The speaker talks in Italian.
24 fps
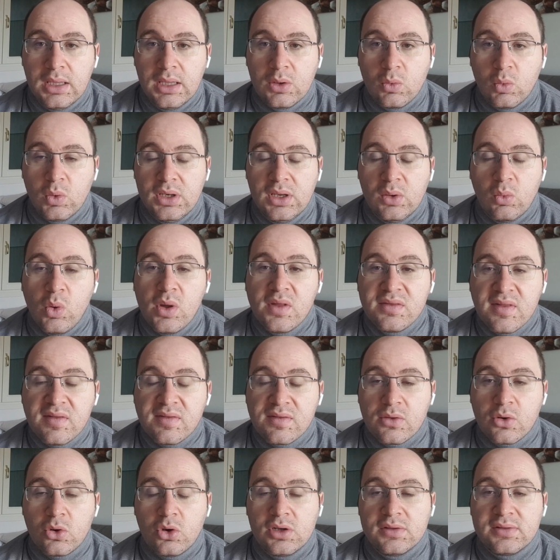Quindi queste
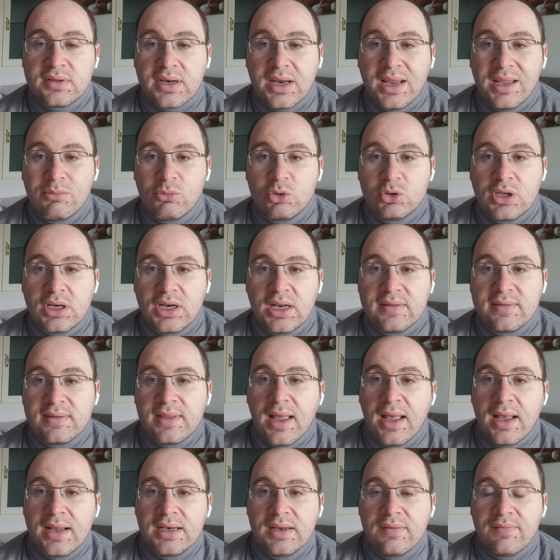sono le tre
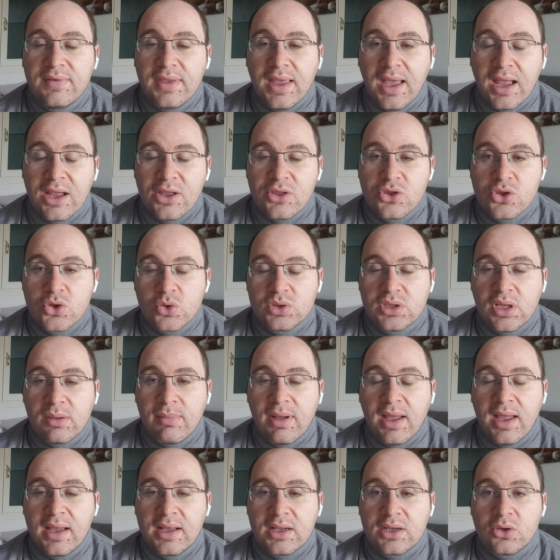modalità di viaggio da
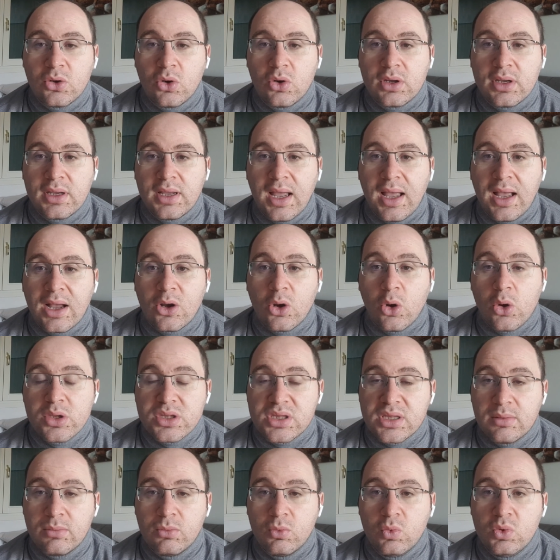Bangkok a Koh
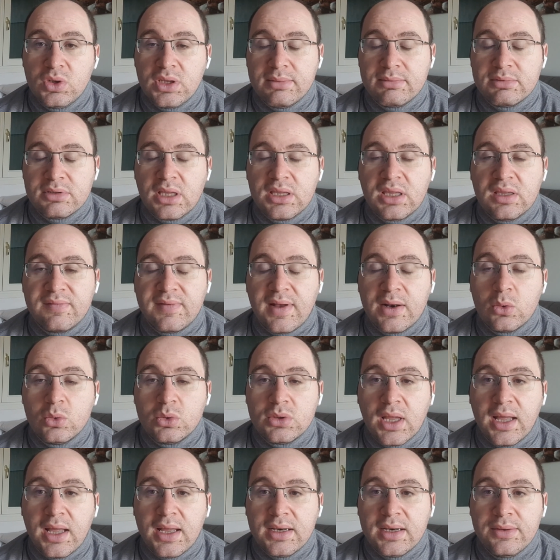Samui che potete
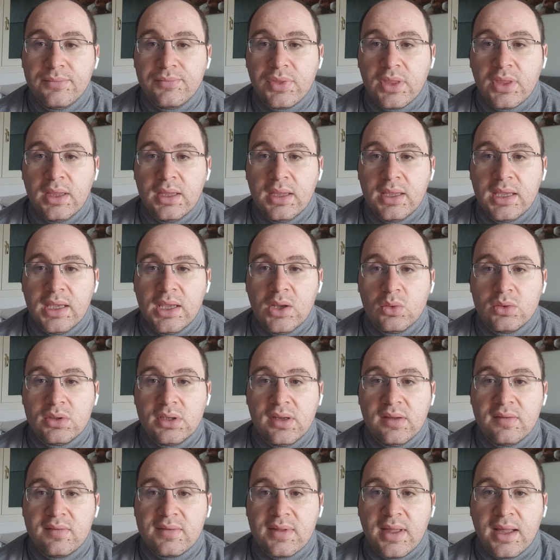valutare e
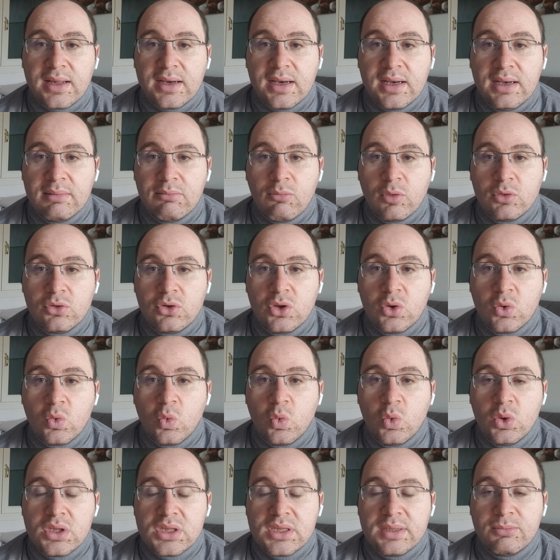utilizzare nel momento in
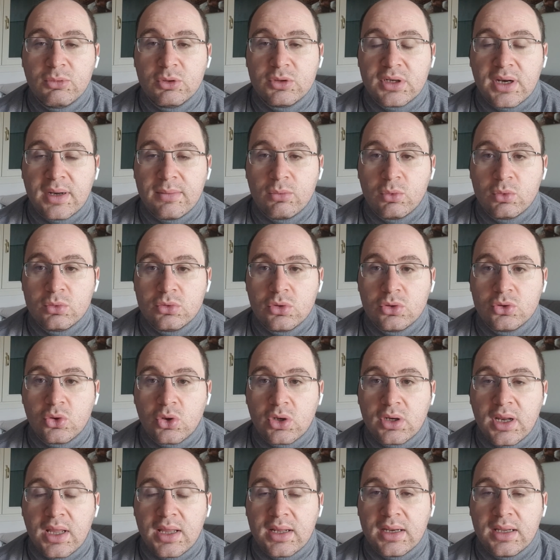cui si potrà appunto
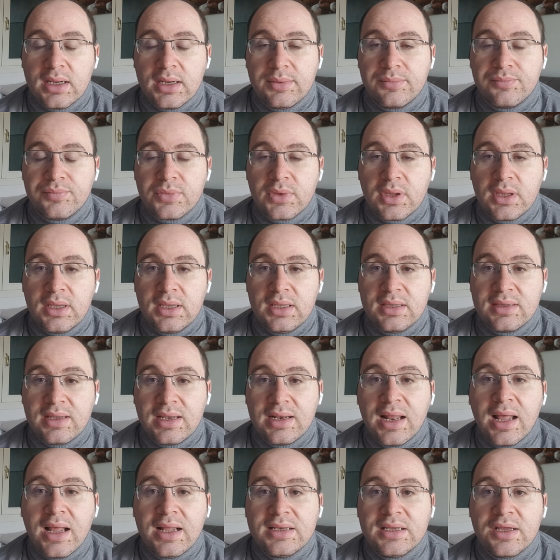tornare ehm, in
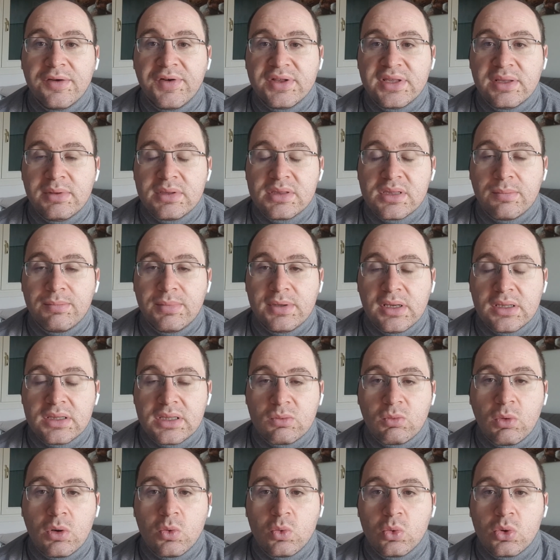Thailandia. Fatemi sapere se
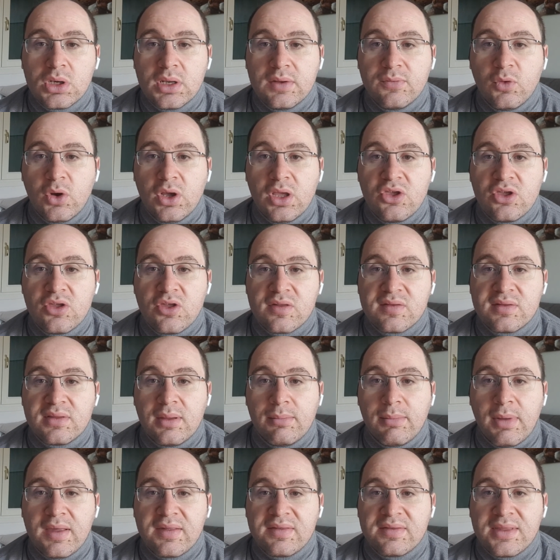qualcuno di voi è mai